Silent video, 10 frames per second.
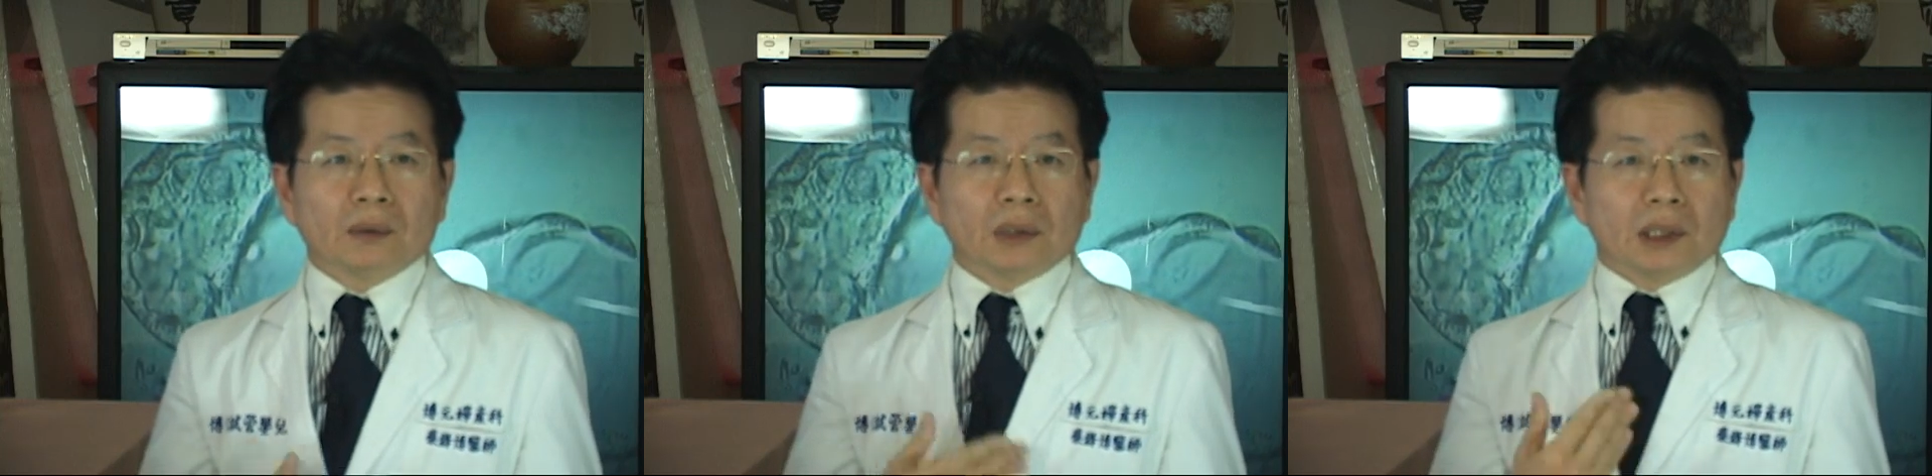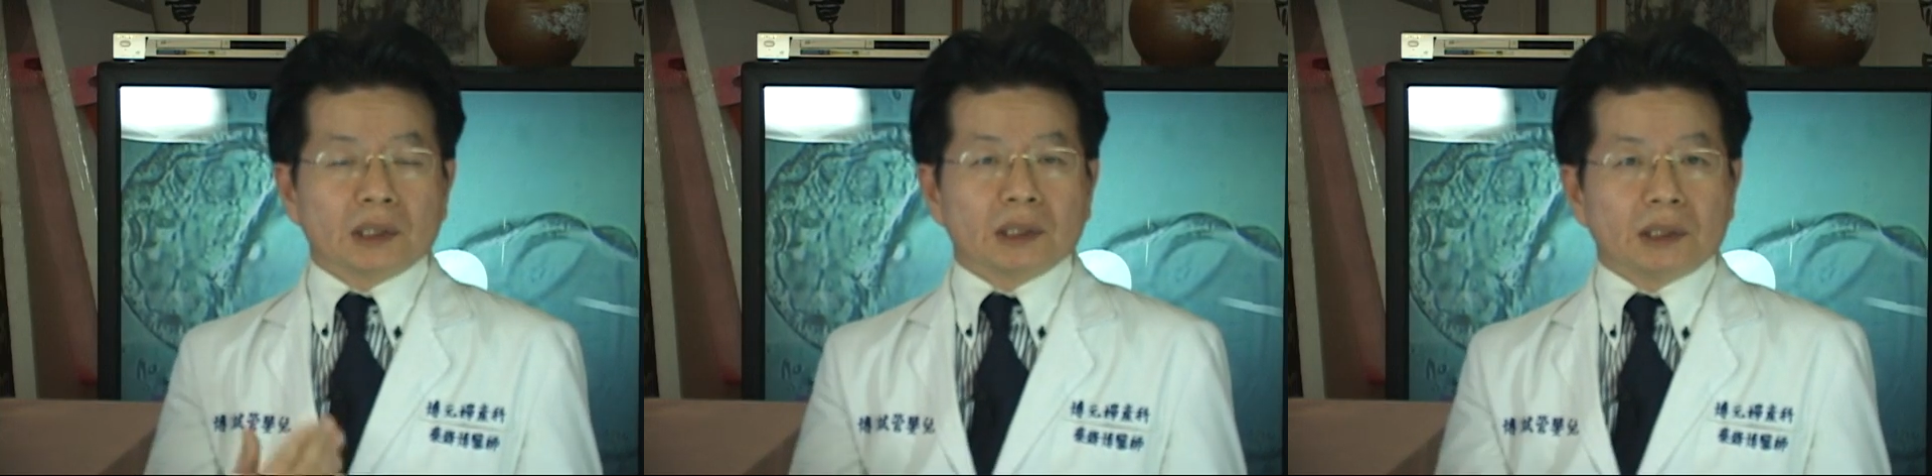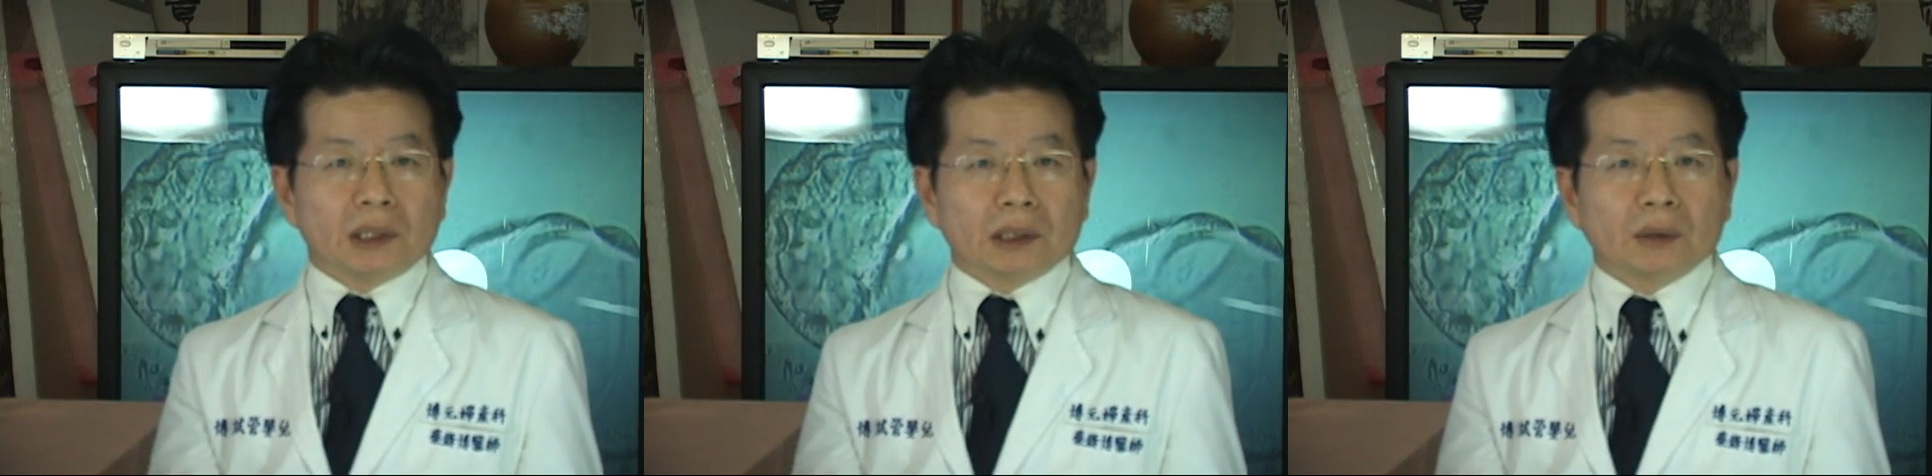或者是
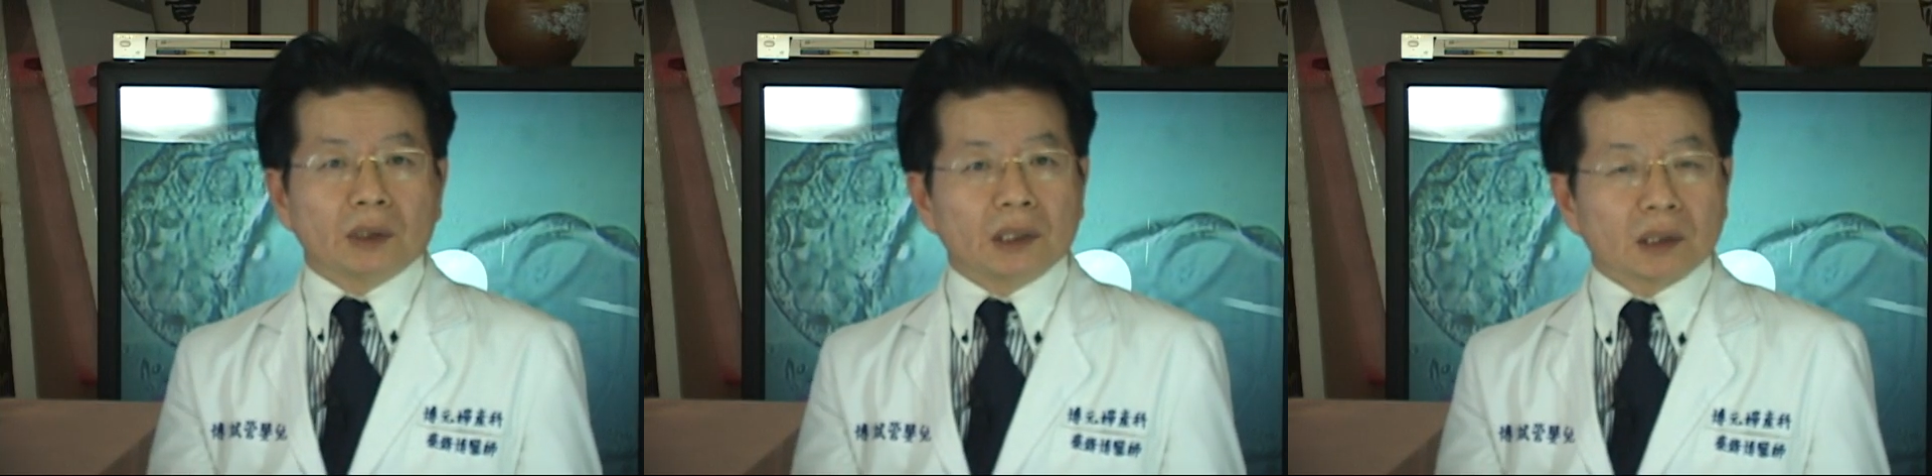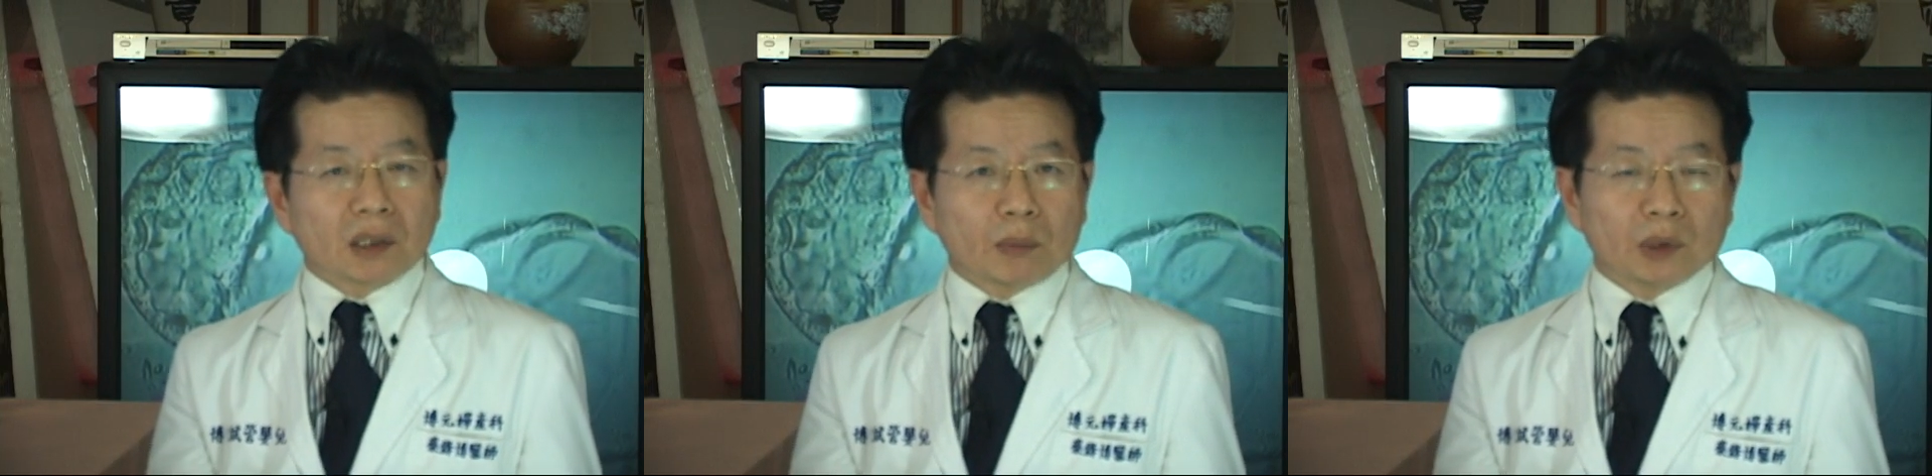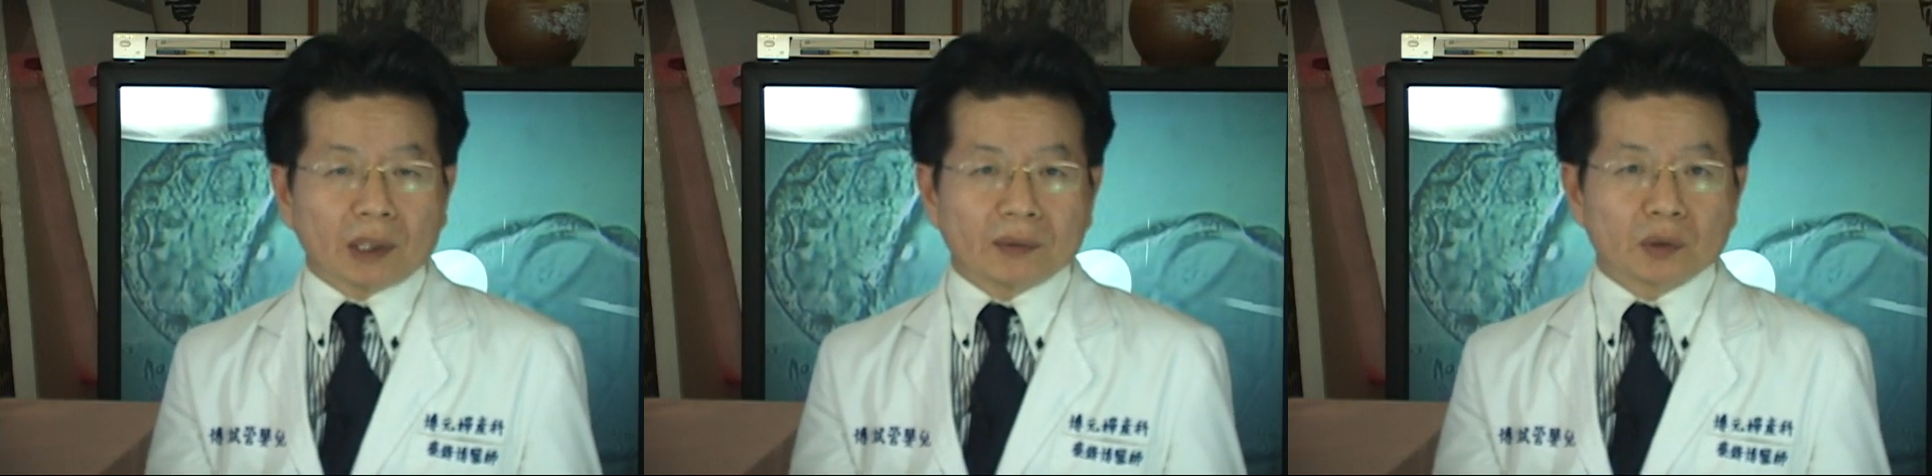经由阴道穿
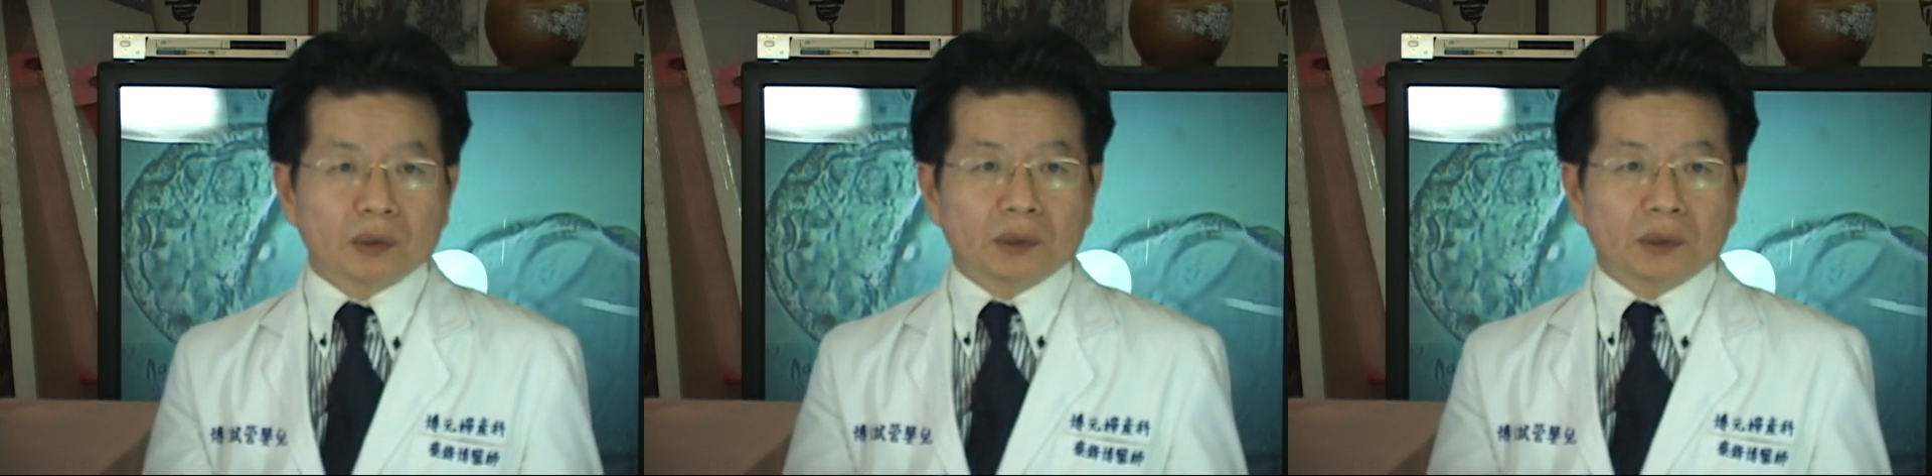破导引抽